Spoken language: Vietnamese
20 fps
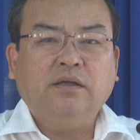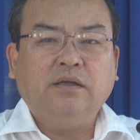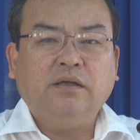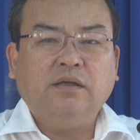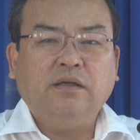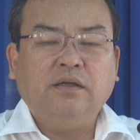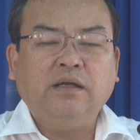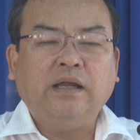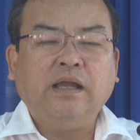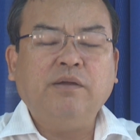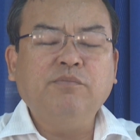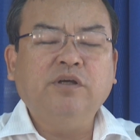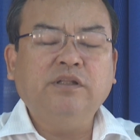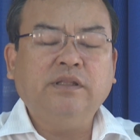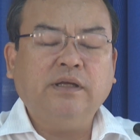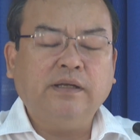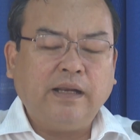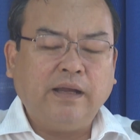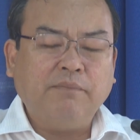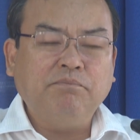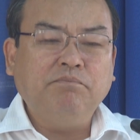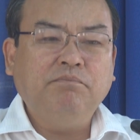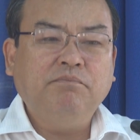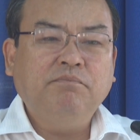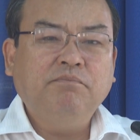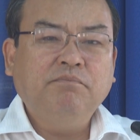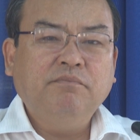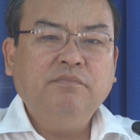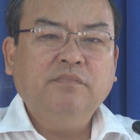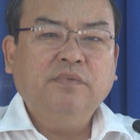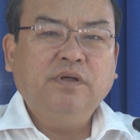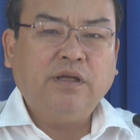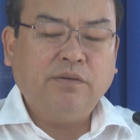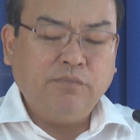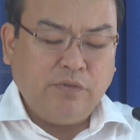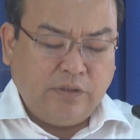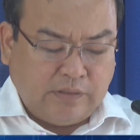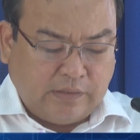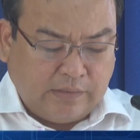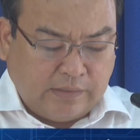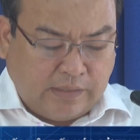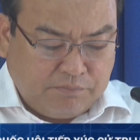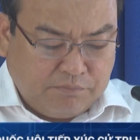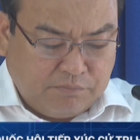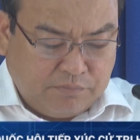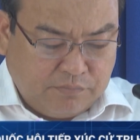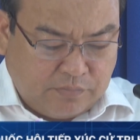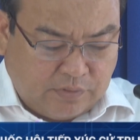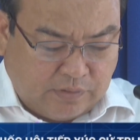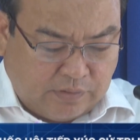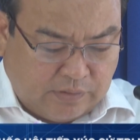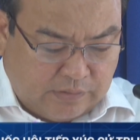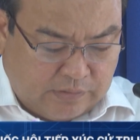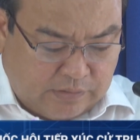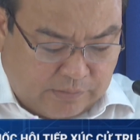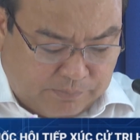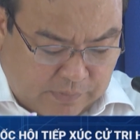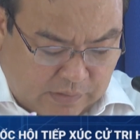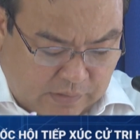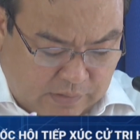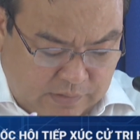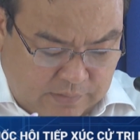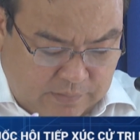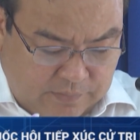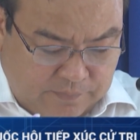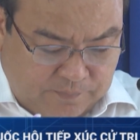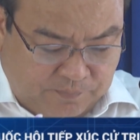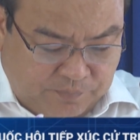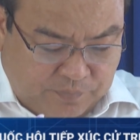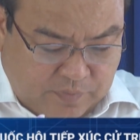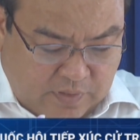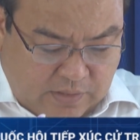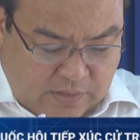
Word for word: Trưởng đoàn đại biểu Quốc hội tỉnh Tây Ninh đã thông tin tới cử tri dự